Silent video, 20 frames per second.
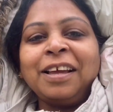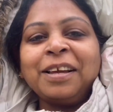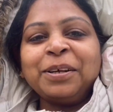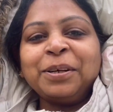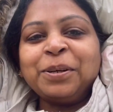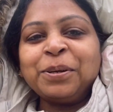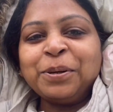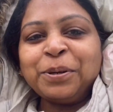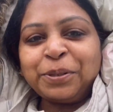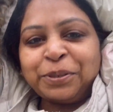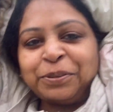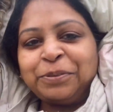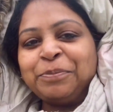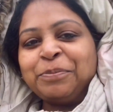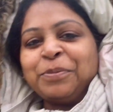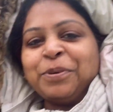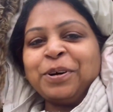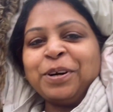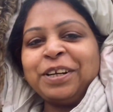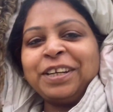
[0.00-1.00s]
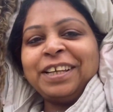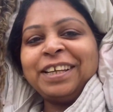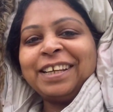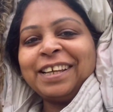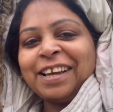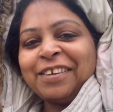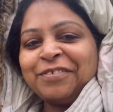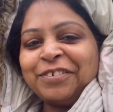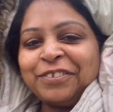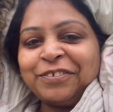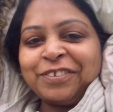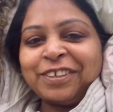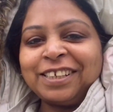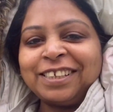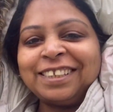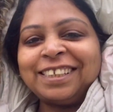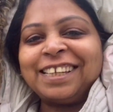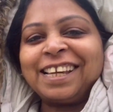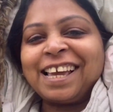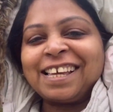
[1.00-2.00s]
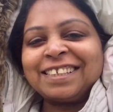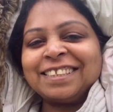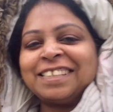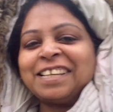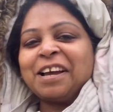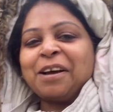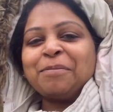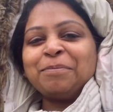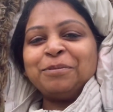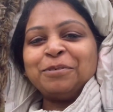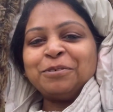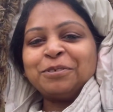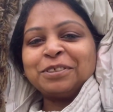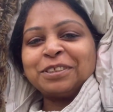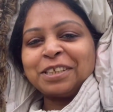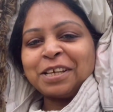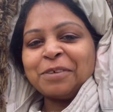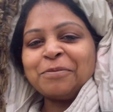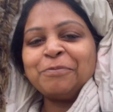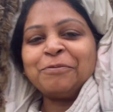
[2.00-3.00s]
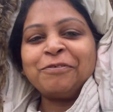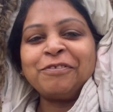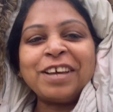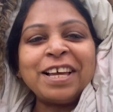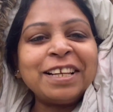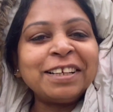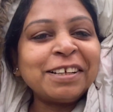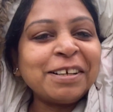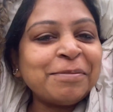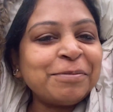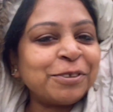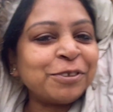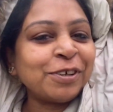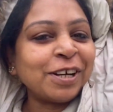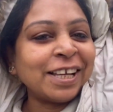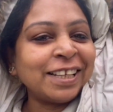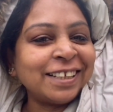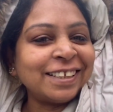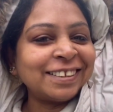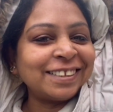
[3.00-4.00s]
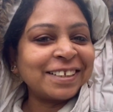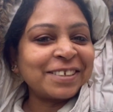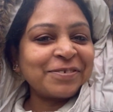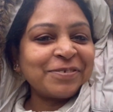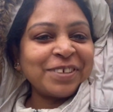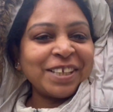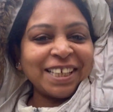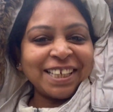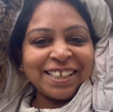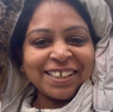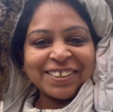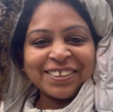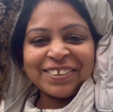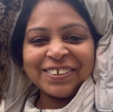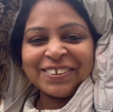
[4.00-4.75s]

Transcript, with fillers: गुड मॉर्निंग एवरीवन कैसे हैं आप लोग सब वेलकम टू अनदर वीडियो